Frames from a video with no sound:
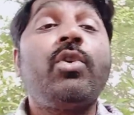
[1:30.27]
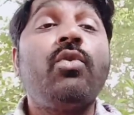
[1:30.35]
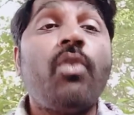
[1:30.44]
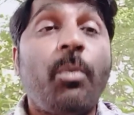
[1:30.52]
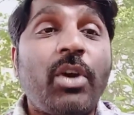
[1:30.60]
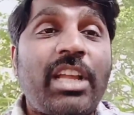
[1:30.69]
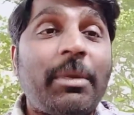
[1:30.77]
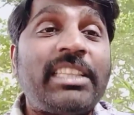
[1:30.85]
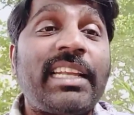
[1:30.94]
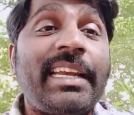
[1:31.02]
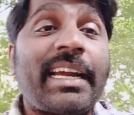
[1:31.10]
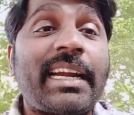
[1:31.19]
నువ్వు
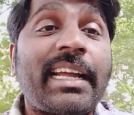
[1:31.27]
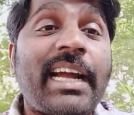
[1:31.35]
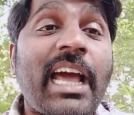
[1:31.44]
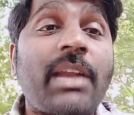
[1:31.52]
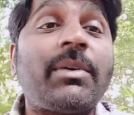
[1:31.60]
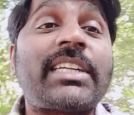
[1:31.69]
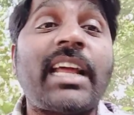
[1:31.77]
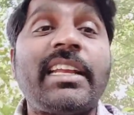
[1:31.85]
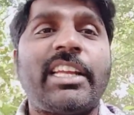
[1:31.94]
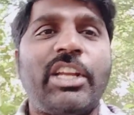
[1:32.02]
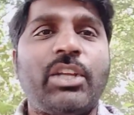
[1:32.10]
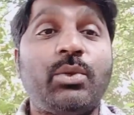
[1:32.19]
ముఖ్యమంత్రిని ఇక్కడ
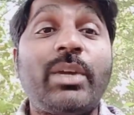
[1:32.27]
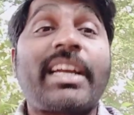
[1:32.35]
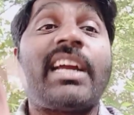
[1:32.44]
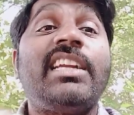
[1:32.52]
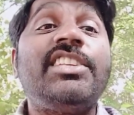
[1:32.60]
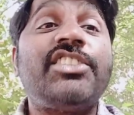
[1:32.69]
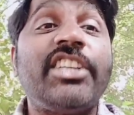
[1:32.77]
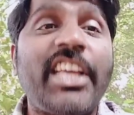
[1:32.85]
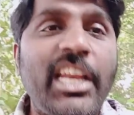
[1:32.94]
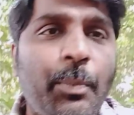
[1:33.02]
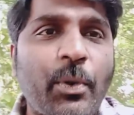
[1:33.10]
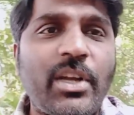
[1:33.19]
కలవటానికి లేదు ఇక్కడి నుంచి
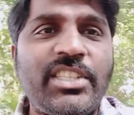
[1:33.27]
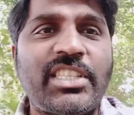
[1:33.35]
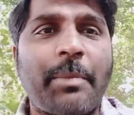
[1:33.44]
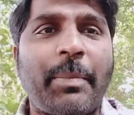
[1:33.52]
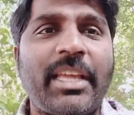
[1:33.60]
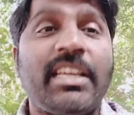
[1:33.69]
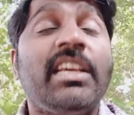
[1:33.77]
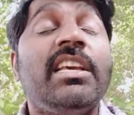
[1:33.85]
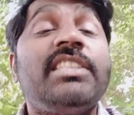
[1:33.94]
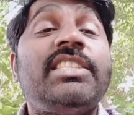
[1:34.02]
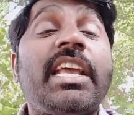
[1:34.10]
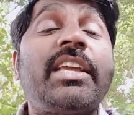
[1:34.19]
వెళ్ళిపో అని చెప్పి
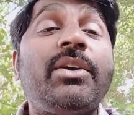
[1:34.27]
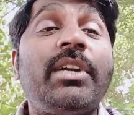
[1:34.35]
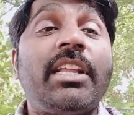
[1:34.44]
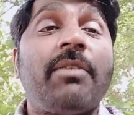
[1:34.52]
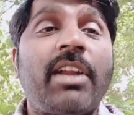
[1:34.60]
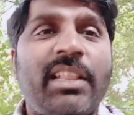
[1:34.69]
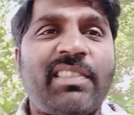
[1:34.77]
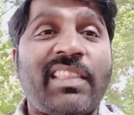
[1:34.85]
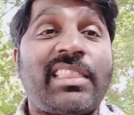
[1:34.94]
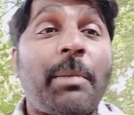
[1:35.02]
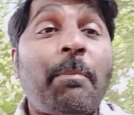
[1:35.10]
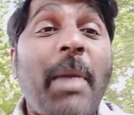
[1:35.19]
సెక్యూరిటీ వల్ల
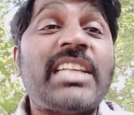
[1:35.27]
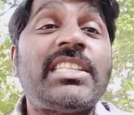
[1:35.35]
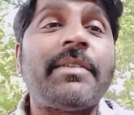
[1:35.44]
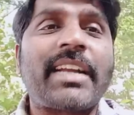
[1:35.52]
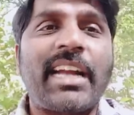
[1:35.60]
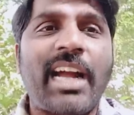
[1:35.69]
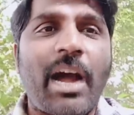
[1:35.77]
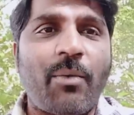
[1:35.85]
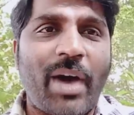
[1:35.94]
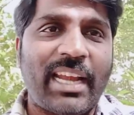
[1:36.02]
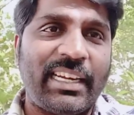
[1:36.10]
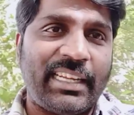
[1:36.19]
అత్యంత పాశవికంగా
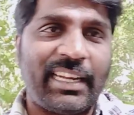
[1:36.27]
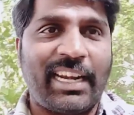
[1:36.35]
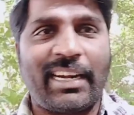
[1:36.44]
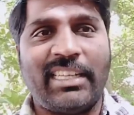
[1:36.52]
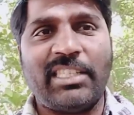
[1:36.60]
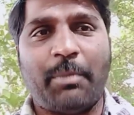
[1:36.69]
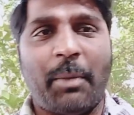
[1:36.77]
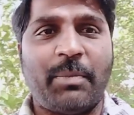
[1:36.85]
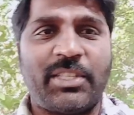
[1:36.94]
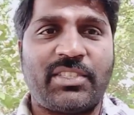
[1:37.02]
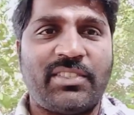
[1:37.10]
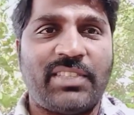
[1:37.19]
వాలంటీర్ని అక్కడి నుంచి
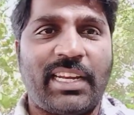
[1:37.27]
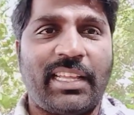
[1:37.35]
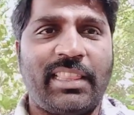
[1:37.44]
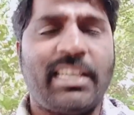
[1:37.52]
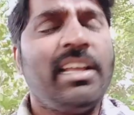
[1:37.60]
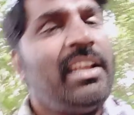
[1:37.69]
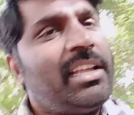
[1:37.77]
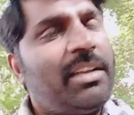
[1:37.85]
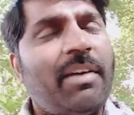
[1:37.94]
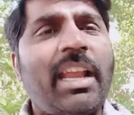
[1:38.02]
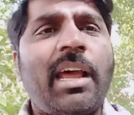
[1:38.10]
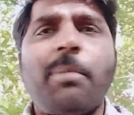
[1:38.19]
పంపించడం జరిగింది
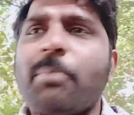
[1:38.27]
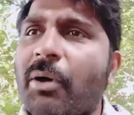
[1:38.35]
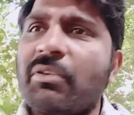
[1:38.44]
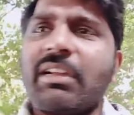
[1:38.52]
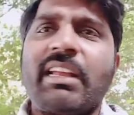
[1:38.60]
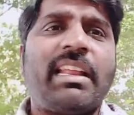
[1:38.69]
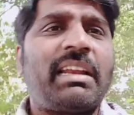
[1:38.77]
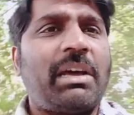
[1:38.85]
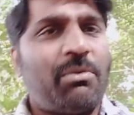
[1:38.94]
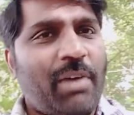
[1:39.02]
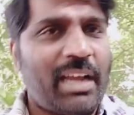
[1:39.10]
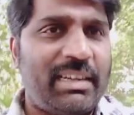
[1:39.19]
ఇవాళ పవన్ కళ్యాణ్
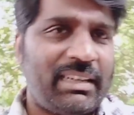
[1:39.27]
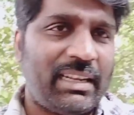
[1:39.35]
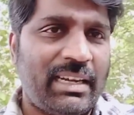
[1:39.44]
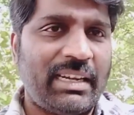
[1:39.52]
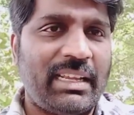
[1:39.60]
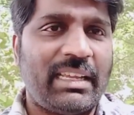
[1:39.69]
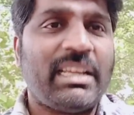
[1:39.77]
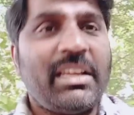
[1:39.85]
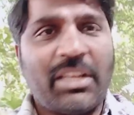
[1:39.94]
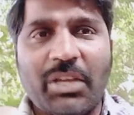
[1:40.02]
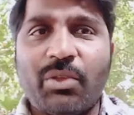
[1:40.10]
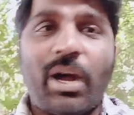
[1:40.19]
గారు వాలంటీర్ని
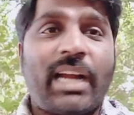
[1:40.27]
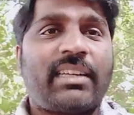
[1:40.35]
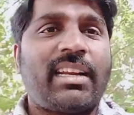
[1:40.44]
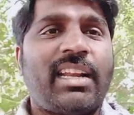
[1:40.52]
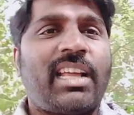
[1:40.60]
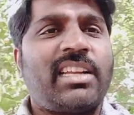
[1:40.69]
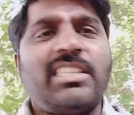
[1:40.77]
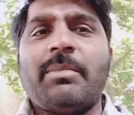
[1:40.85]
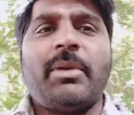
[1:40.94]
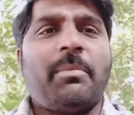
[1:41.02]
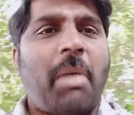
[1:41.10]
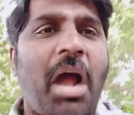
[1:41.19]
ఏదో అంటున్నారని
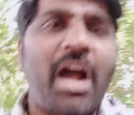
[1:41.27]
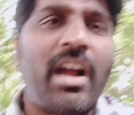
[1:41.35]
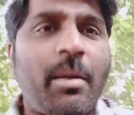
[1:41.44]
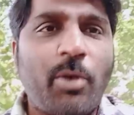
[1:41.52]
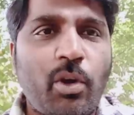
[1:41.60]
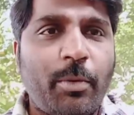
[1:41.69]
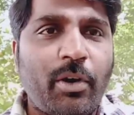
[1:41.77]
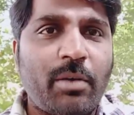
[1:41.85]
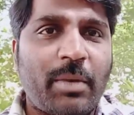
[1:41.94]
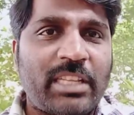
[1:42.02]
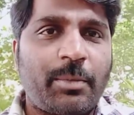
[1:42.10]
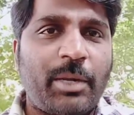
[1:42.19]
చెప్పి బాగా
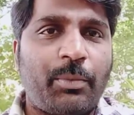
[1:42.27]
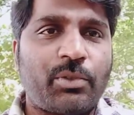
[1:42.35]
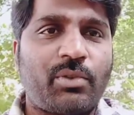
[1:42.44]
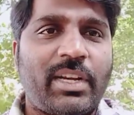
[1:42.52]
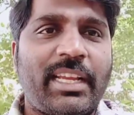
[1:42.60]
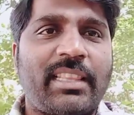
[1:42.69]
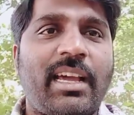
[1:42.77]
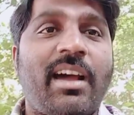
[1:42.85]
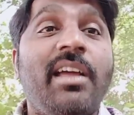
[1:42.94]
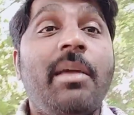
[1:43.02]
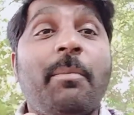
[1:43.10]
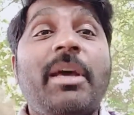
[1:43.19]
మనోభావాలు మడతబడిపోతున్నాయి కదా
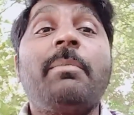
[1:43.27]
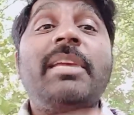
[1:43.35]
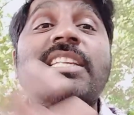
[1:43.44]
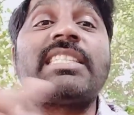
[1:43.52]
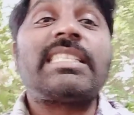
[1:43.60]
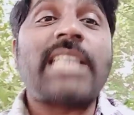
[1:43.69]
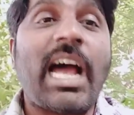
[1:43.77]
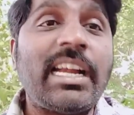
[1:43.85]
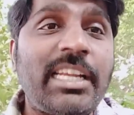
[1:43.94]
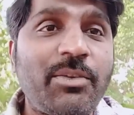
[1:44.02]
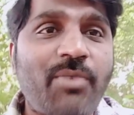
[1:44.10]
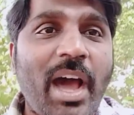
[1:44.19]
మరి మీ
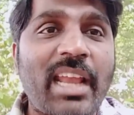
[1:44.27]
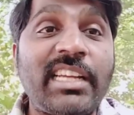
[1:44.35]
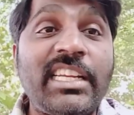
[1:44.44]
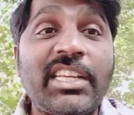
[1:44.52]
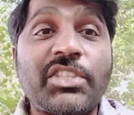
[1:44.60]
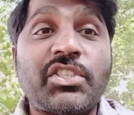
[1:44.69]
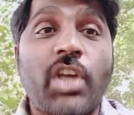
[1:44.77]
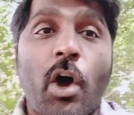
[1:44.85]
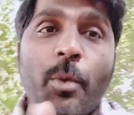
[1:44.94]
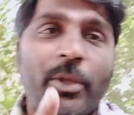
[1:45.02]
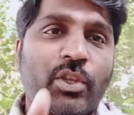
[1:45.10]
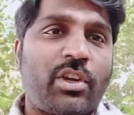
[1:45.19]
సాటి వాలంటీర్
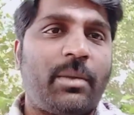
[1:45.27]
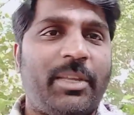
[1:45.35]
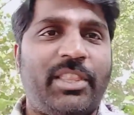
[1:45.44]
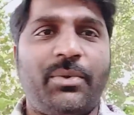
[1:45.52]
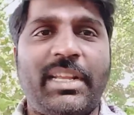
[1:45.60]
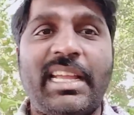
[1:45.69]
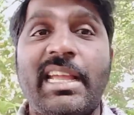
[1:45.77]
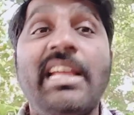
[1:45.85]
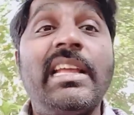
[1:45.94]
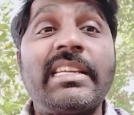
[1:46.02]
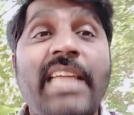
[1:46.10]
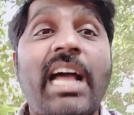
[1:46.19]
చావు బతుకుల మధ్య ఉంటే
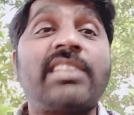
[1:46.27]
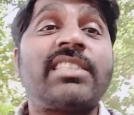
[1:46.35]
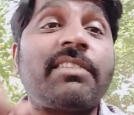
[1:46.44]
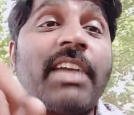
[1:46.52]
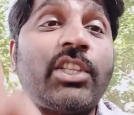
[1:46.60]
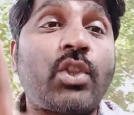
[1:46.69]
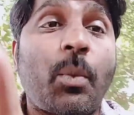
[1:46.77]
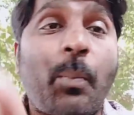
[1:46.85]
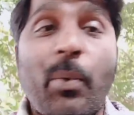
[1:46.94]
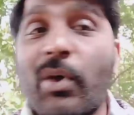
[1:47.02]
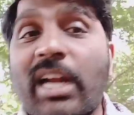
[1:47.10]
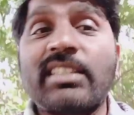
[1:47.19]
క్యాన్సర్ వ్యాధితో
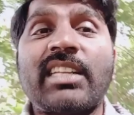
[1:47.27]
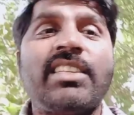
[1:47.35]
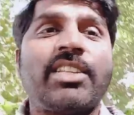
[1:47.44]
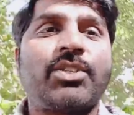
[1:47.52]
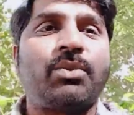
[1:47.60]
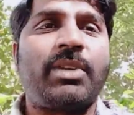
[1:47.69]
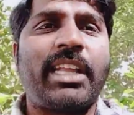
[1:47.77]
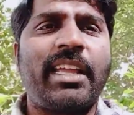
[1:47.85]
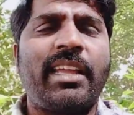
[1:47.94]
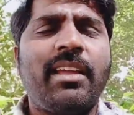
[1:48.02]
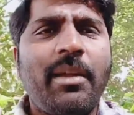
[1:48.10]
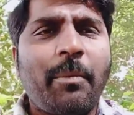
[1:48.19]
పోరాటం చేస్తుంటే
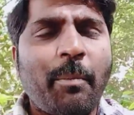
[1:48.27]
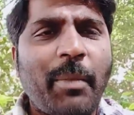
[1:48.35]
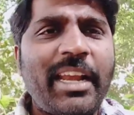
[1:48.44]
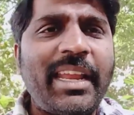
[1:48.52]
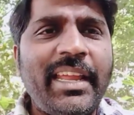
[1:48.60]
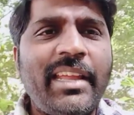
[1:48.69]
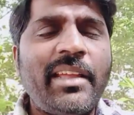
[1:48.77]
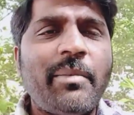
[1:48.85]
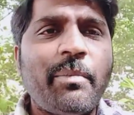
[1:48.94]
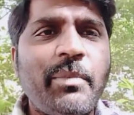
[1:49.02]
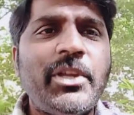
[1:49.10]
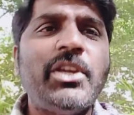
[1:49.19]
మరి
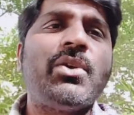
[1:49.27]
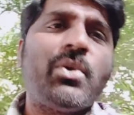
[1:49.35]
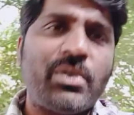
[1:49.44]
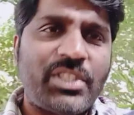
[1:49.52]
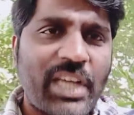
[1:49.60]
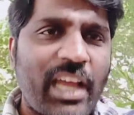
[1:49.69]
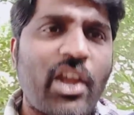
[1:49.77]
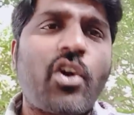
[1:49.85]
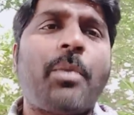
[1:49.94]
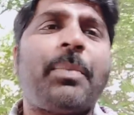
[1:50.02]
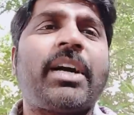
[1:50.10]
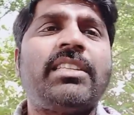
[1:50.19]
మీరు చాలా
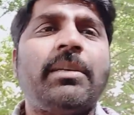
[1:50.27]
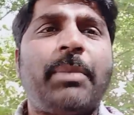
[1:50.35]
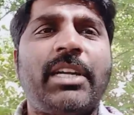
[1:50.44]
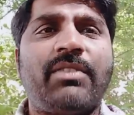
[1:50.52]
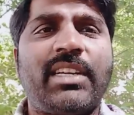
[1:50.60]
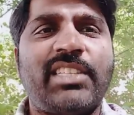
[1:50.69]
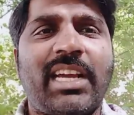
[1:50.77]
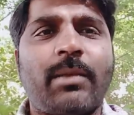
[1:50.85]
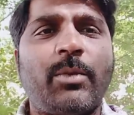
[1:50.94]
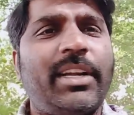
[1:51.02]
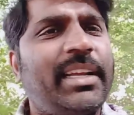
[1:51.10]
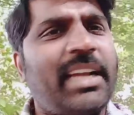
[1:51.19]
గొప్పగా చెప్పేటువంటి
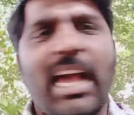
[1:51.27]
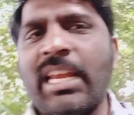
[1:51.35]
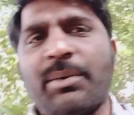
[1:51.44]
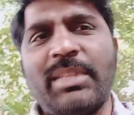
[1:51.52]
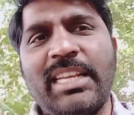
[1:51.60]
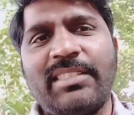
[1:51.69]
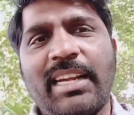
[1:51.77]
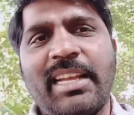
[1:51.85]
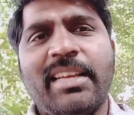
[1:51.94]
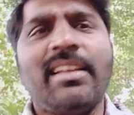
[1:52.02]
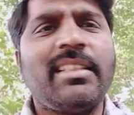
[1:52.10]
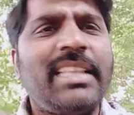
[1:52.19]
జగన్మోహన్ రెడ్డి గాలి
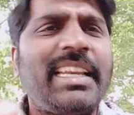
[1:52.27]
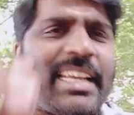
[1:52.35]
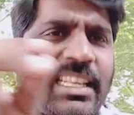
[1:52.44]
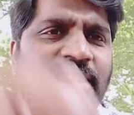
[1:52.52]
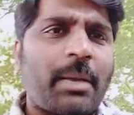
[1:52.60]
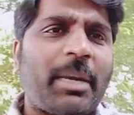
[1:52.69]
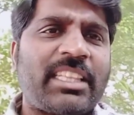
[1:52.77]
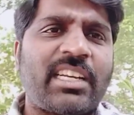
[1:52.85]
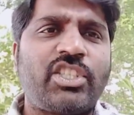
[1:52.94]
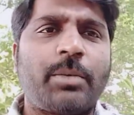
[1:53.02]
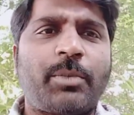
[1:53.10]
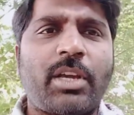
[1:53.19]
కుదిలేశాడే దీనికి ఏం
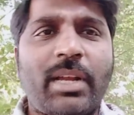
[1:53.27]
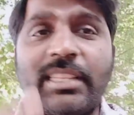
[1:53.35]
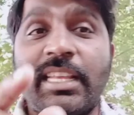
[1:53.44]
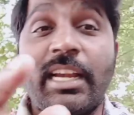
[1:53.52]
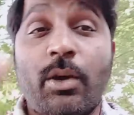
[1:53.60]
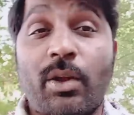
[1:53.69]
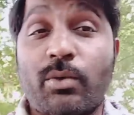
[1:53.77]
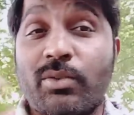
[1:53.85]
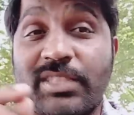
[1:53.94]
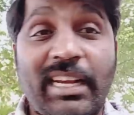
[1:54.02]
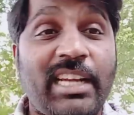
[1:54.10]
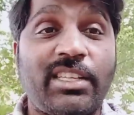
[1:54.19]
సమాధానం చెప్తారు అయితే నేను వాళ్ళకి
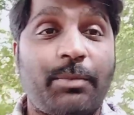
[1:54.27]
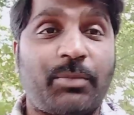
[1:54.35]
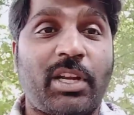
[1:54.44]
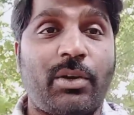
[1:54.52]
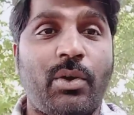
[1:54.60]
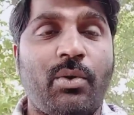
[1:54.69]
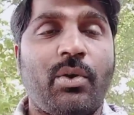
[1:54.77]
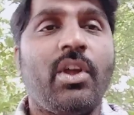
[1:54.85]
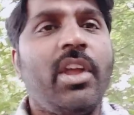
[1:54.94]
ఒక సలహా చెప్తానండు